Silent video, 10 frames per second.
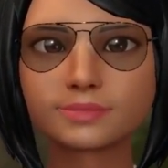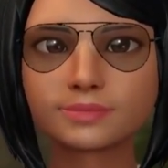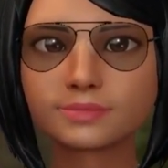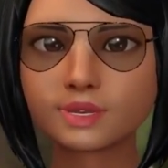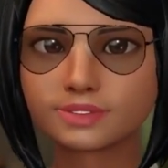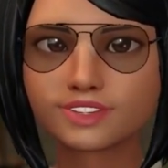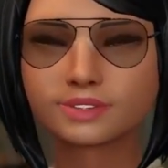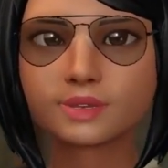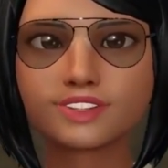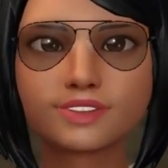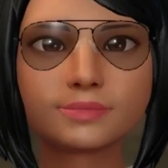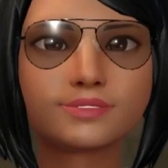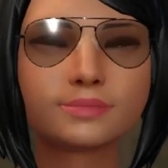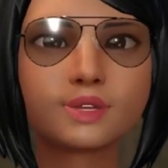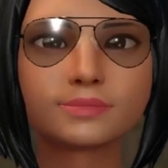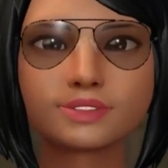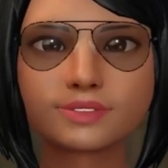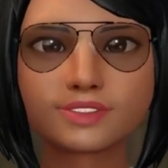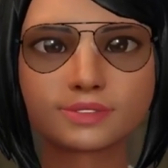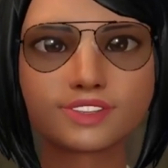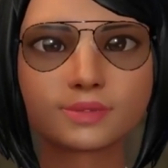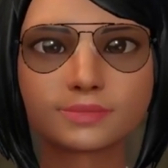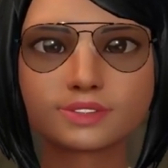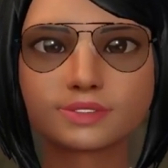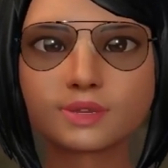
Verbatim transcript: Ethan Mouse ocupó el puesto de secretario